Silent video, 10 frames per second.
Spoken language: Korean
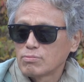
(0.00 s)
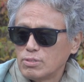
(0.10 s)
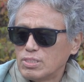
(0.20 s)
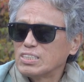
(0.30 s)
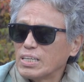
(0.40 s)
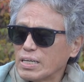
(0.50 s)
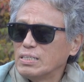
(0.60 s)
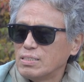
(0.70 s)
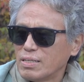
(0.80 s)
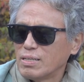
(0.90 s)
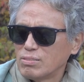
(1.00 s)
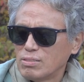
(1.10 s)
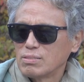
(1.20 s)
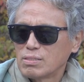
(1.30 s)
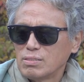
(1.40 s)
그 직장인들의
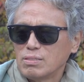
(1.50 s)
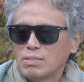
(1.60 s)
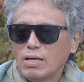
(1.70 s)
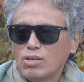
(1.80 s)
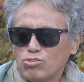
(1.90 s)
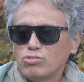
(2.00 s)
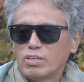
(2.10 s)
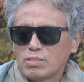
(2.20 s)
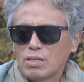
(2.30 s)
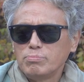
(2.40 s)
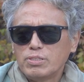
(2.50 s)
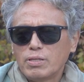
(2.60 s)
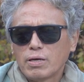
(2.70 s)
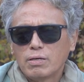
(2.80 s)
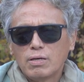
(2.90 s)
어떤 그런 주된
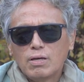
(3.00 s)
삶인데,